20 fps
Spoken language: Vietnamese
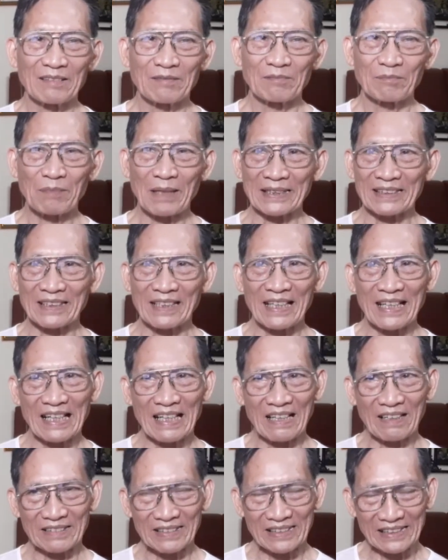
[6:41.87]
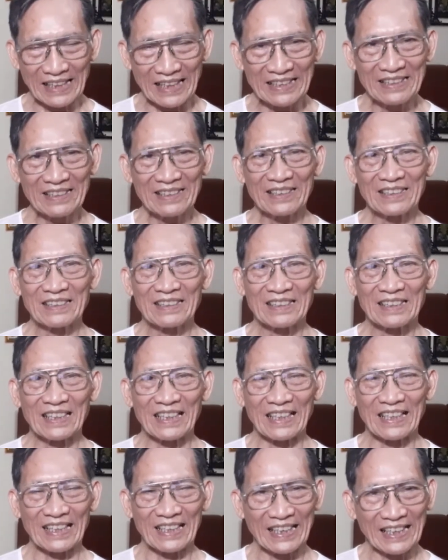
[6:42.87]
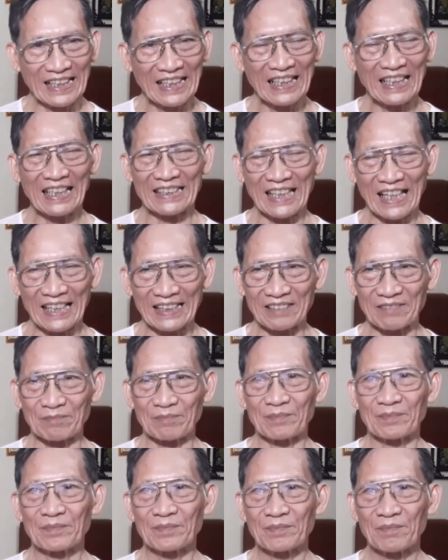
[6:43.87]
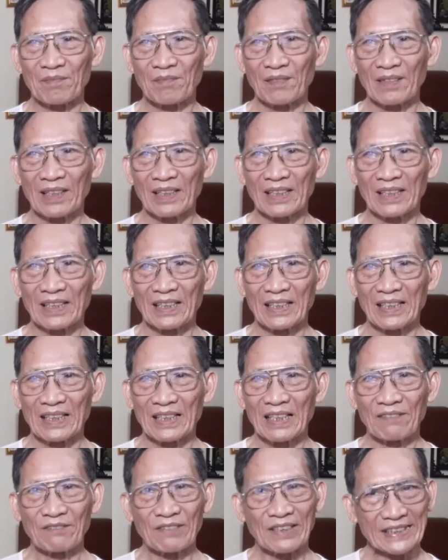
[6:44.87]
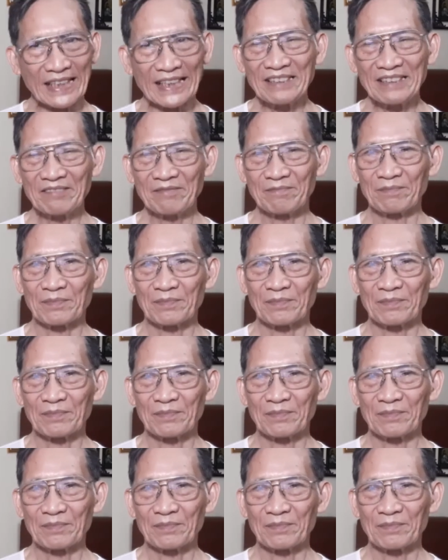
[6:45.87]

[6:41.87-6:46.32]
mặt là tinh là khí là thần về tinh